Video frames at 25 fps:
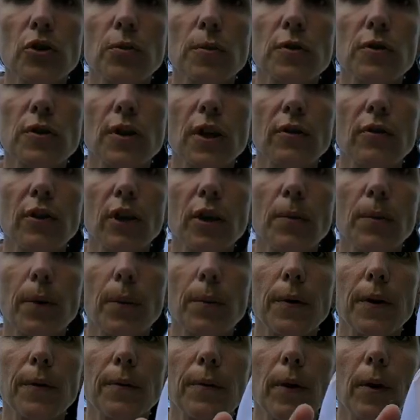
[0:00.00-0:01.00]
Je peux aller voir les,
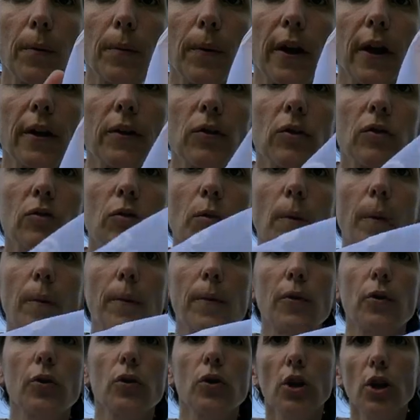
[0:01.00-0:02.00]
les, paillettes au niveau
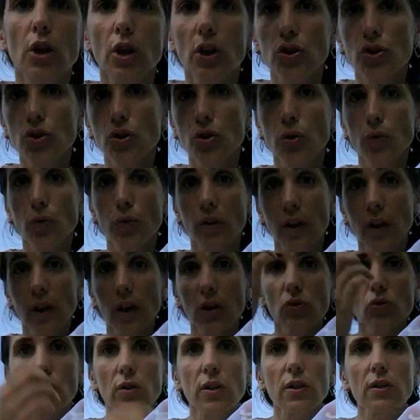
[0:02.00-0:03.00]
papillon. Je le trouvais
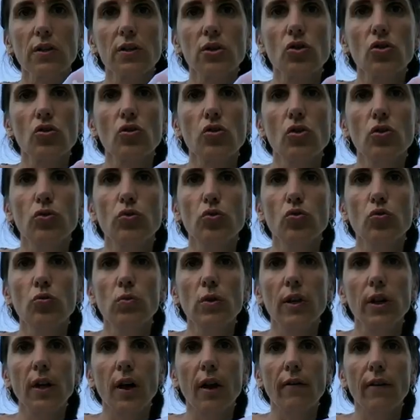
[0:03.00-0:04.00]
très joli si je le
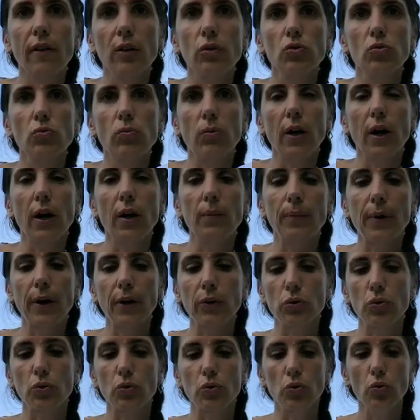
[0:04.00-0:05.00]
doublais avec du blanc
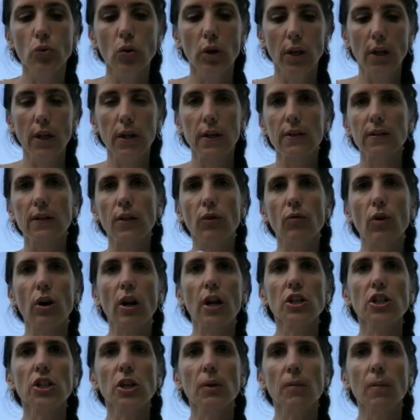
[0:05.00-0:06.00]
par-dessous. C'est un
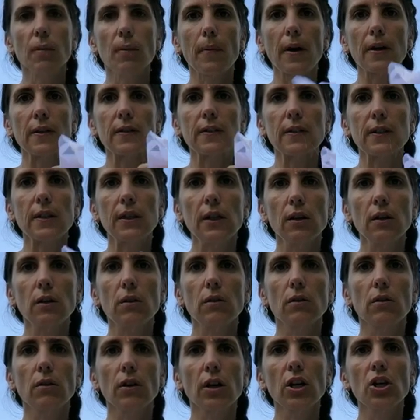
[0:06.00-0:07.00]
voilage quand même assez
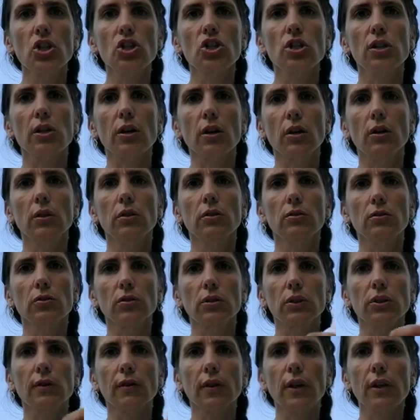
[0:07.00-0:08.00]
rigide, donc
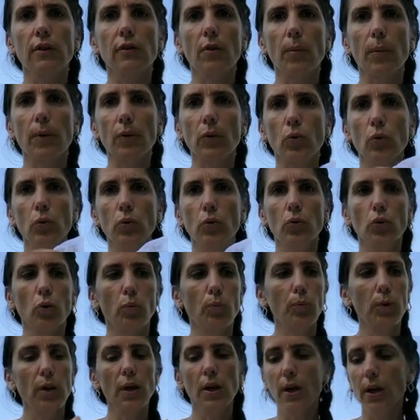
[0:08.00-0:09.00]
c'est vrai qu'il ne va pas trop
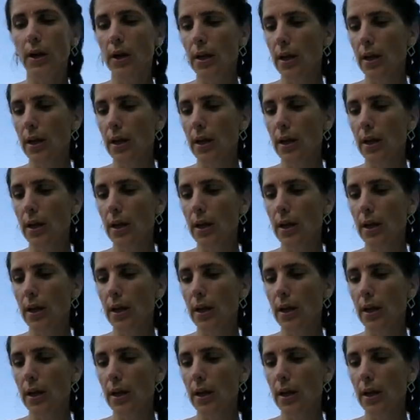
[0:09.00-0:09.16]
tomber.